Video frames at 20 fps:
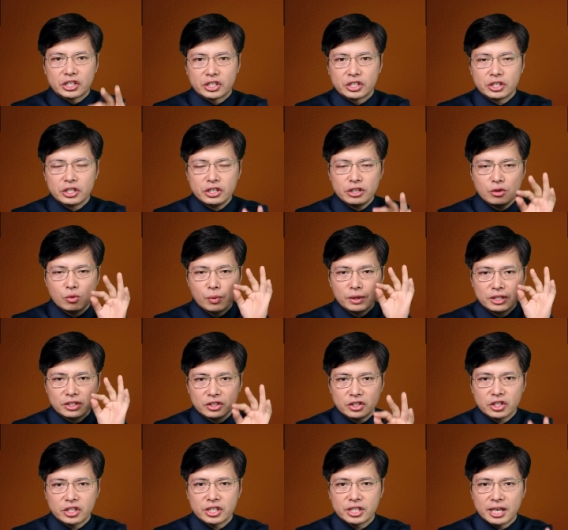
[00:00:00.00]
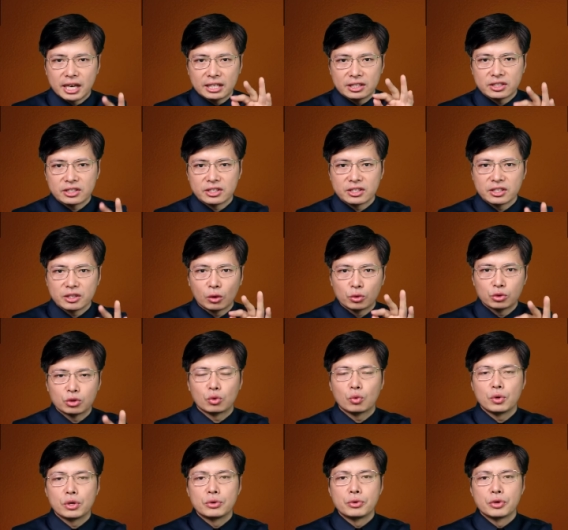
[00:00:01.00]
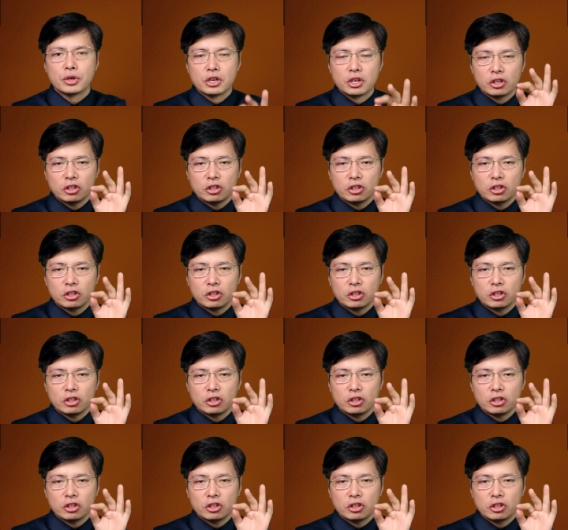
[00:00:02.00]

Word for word: 英文遣词造句的规律，